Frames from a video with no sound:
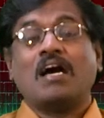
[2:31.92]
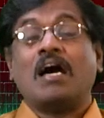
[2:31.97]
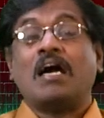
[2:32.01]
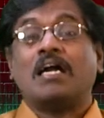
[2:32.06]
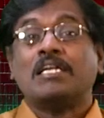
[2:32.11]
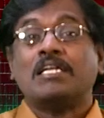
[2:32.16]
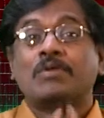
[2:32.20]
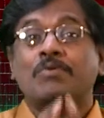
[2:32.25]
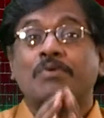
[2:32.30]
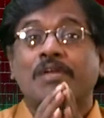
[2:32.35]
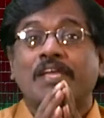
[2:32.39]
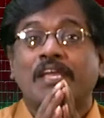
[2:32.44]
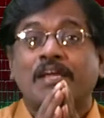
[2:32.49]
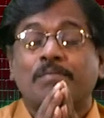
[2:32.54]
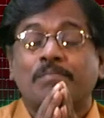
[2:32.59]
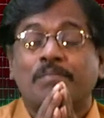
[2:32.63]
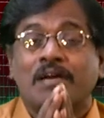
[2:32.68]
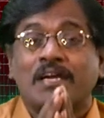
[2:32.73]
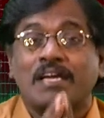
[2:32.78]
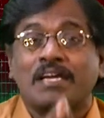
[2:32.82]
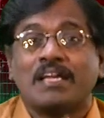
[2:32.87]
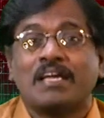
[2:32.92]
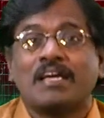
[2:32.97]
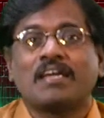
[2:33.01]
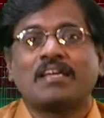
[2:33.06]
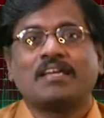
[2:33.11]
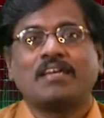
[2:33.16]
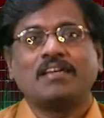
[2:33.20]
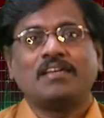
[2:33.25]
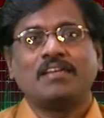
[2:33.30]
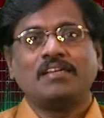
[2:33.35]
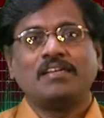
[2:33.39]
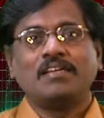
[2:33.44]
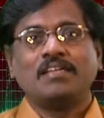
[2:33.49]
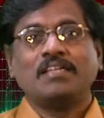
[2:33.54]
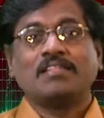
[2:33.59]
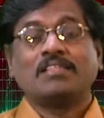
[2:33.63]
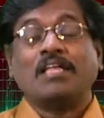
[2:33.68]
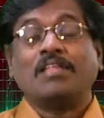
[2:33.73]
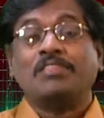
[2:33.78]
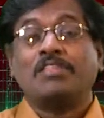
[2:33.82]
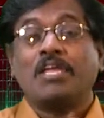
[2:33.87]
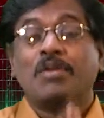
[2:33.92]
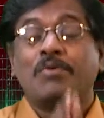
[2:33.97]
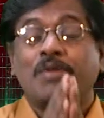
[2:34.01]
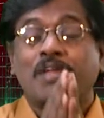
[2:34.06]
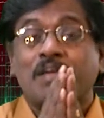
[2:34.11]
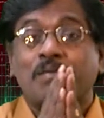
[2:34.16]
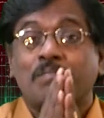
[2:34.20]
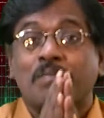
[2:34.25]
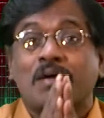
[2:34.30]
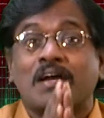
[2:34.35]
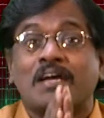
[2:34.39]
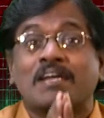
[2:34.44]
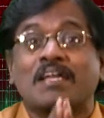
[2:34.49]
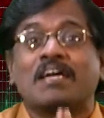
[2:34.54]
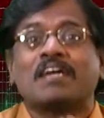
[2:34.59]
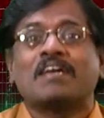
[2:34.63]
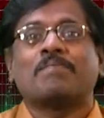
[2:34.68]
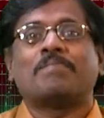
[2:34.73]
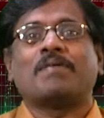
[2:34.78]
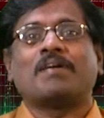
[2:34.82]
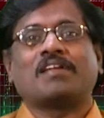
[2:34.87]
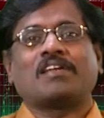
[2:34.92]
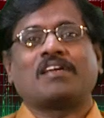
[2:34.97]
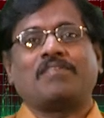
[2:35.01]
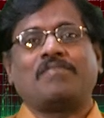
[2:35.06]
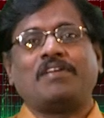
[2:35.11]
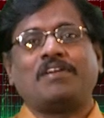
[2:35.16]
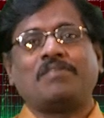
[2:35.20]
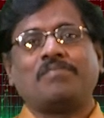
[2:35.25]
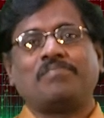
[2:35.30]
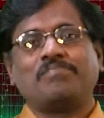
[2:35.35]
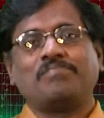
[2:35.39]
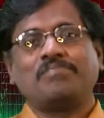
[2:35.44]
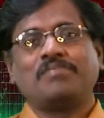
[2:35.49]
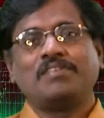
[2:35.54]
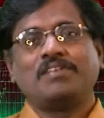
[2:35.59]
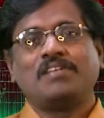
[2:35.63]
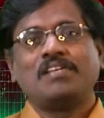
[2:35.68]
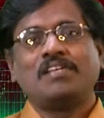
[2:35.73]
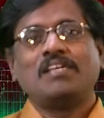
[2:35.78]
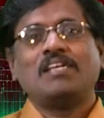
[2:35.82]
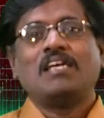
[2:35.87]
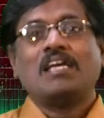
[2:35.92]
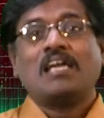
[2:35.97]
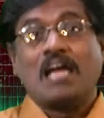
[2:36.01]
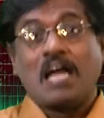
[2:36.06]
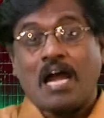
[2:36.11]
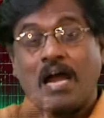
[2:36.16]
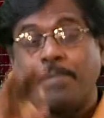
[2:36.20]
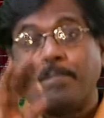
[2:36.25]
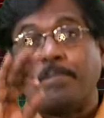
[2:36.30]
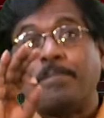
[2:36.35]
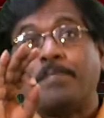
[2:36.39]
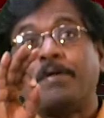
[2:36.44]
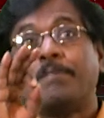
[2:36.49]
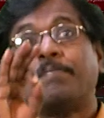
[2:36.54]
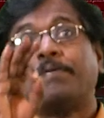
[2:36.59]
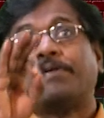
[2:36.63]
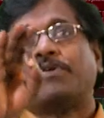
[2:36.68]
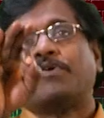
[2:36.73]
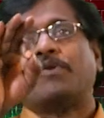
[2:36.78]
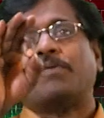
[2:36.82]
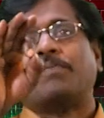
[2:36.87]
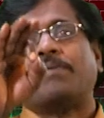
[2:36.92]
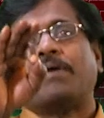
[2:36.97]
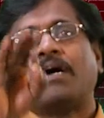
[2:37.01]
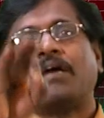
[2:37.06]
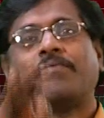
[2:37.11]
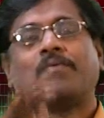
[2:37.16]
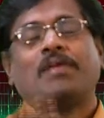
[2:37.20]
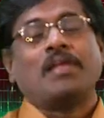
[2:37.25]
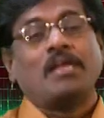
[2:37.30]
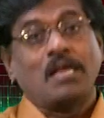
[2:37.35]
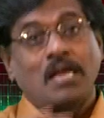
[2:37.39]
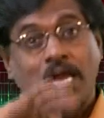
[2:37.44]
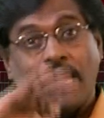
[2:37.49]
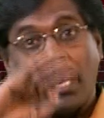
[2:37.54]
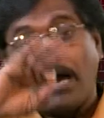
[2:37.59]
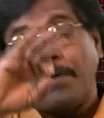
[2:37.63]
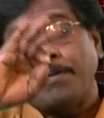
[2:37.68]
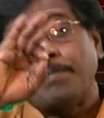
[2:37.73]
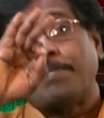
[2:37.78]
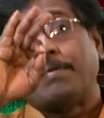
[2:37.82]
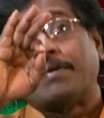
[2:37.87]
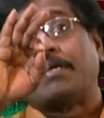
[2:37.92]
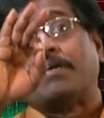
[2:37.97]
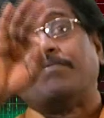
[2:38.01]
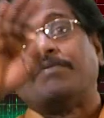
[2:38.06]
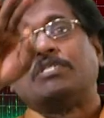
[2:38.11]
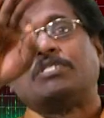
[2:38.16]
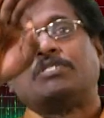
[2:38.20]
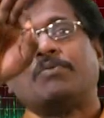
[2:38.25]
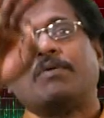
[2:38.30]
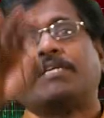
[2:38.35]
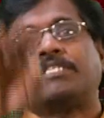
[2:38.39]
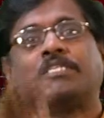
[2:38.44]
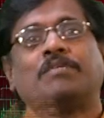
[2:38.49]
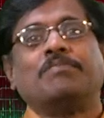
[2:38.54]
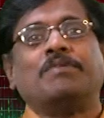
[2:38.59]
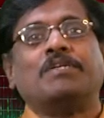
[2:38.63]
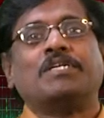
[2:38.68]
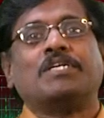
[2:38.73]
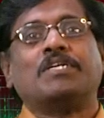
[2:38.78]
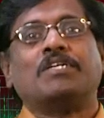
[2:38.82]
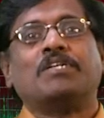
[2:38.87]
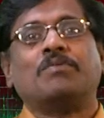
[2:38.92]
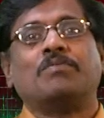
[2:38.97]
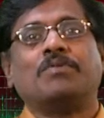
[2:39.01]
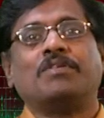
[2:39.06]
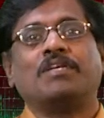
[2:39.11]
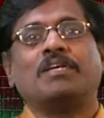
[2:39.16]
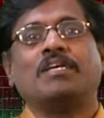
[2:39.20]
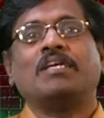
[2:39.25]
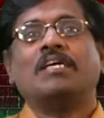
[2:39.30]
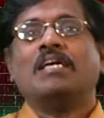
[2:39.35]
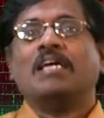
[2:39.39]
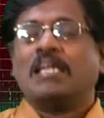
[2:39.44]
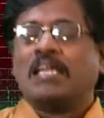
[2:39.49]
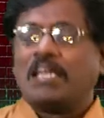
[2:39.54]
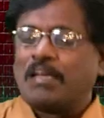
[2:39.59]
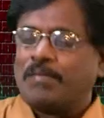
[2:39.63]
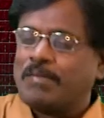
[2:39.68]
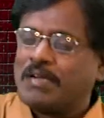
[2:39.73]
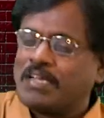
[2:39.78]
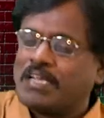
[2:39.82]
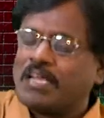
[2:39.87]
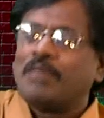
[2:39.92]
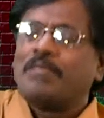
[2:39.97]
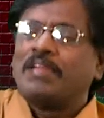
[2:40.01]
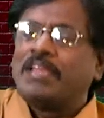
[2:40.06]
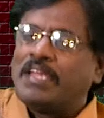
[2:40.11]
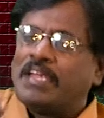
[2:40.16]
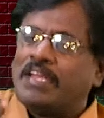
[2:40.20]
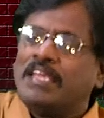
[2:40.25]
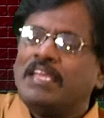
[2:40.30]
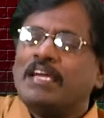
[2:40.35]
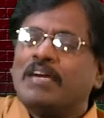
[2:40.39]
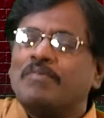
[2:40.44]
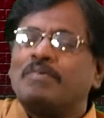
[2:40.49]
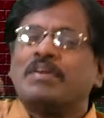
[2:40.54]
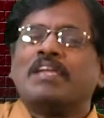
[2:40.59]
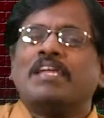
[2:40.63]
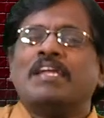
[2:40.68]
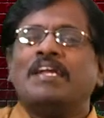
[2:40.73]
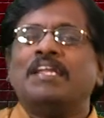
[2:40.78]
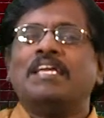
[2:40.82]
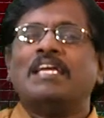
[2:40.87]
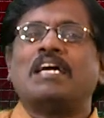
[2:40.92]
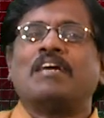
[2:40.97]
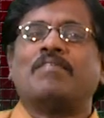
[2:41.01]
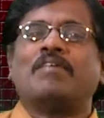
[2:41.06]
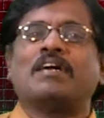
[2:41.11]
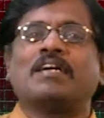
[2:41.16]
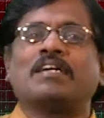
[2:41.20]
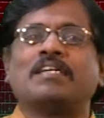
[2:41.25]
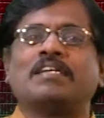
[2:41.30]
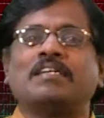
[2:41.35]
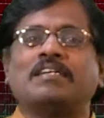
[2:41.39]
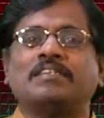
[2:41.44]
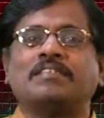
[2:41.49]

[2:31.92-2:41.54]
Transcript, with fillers: ஆண்டனுடைய மகனாக தந்தையினுடைய மகனாக பார்க்க வேண்டும் அப்படிப்பட்ட ஒரு பார்வை அப்படிப்பட்ட விசுவாசம் இருக்கின்ற பொழுது நமக்கு அவர் எளியாவுக்கு எளியாவாக